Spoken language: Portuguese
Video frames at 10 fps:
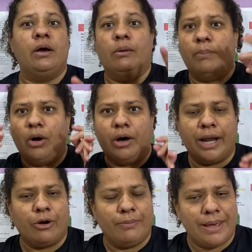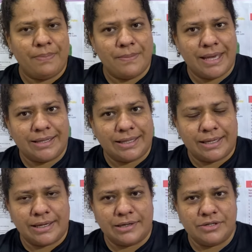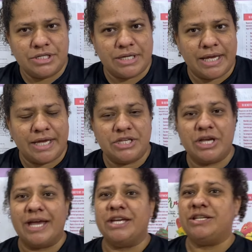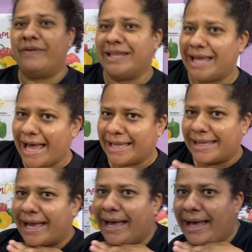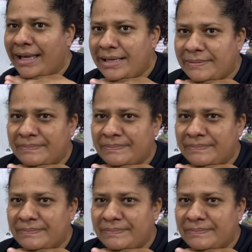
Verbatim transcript: Bora comer pimentão, gente, que a gente vai tardar